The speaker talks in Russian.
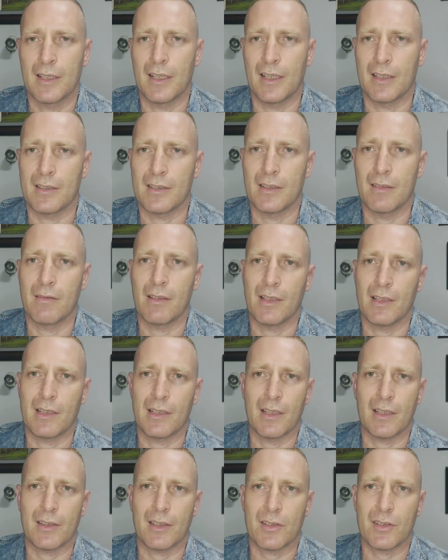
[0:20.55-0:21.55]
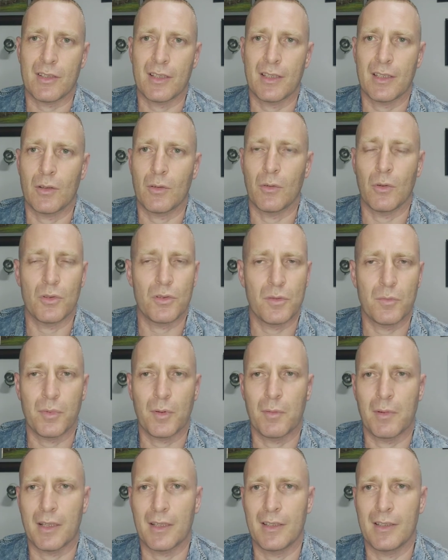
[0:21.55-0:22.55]
Эти доверительные отношения очень
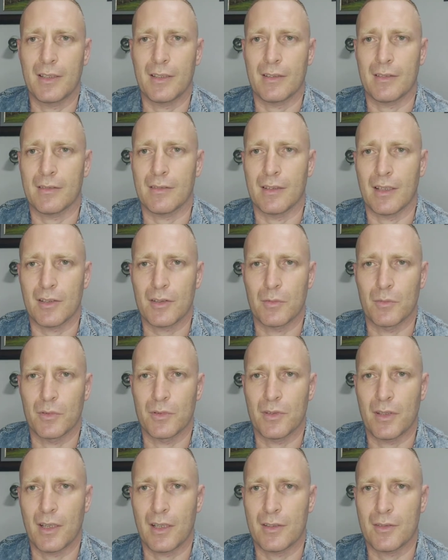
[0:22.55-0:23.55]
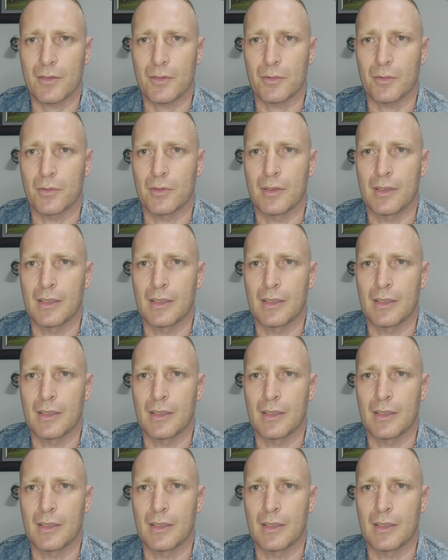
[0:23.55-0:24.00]
помогли нашему сеансу.